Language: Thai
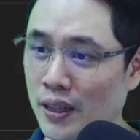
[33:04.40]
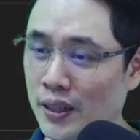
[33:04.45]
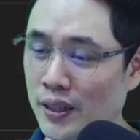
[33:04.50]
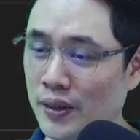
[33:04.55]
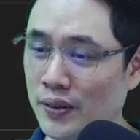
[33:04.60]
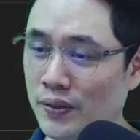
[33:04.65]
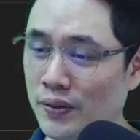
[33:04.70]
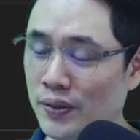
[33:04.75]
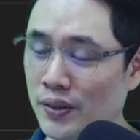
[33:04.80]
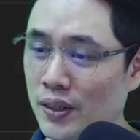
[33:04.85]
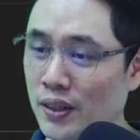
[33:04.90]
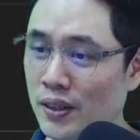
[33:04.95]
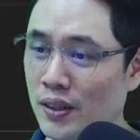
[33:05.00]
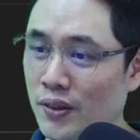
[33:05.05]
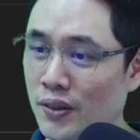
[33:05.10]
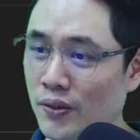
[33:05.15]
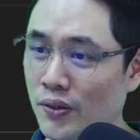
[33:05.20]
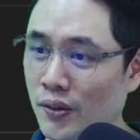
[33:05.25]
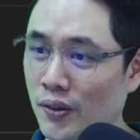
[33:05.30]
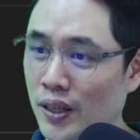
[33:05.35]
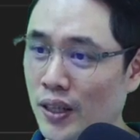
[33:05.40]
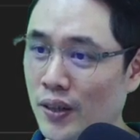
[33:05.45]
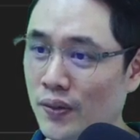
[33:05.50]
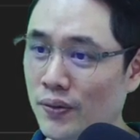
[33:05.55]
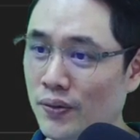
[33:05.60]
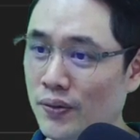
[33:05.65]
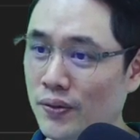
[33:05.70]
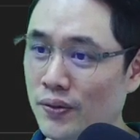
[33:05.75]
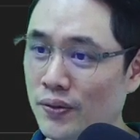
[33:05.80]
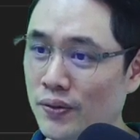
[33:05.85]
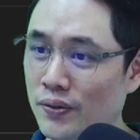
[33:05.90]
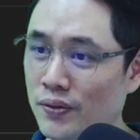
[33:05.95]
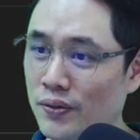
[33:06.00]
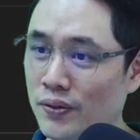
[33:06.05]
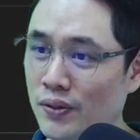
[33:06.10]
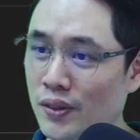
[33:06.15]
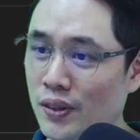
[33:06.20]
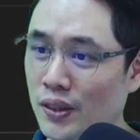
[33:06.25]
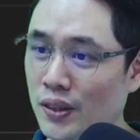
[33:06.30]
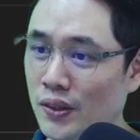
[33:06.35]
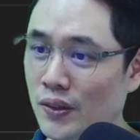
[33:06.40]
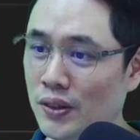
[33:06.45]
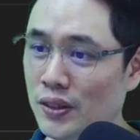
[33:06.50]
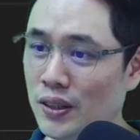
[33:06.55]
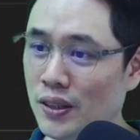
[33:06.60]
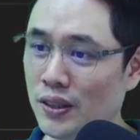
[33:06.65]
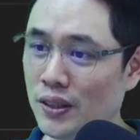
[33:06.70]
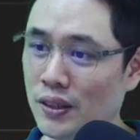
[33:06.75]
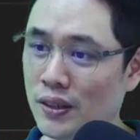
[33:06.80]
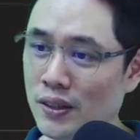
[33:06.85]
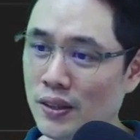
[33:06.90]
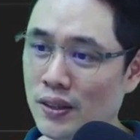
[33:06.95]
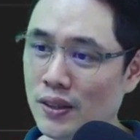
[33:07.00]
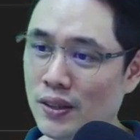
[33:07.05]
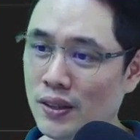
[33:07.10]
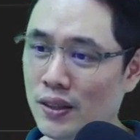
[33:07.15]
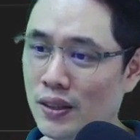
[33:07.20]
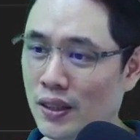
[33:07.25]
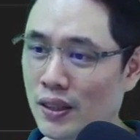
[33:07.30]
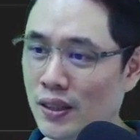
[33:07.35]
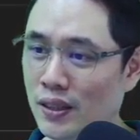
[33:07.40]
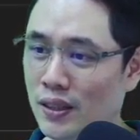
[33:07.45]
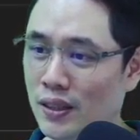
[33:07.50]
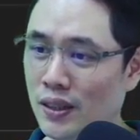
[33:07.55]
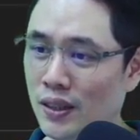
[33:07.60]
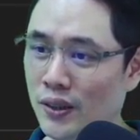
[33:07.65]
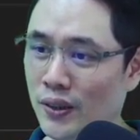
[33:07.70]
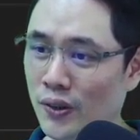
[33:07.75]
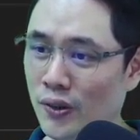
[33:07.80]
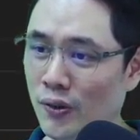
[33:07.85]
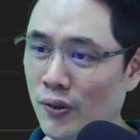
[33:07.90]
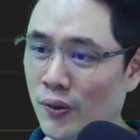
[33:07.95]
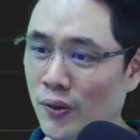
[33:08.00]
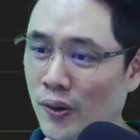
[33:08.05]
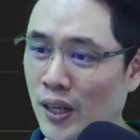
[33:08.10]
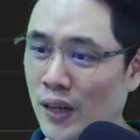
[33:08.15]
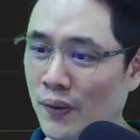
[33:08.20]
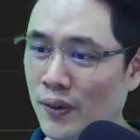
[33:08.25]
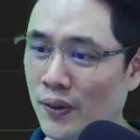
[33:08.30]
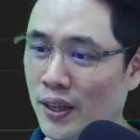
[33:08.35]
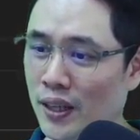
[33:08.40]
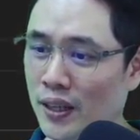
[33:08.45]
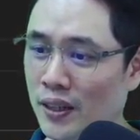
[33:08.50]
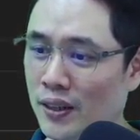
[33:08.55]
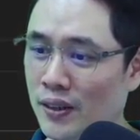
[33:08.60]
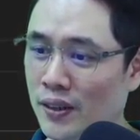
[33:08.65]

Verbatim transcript: นะครับวงเล็บ user นะดูผลลัพธ์กัน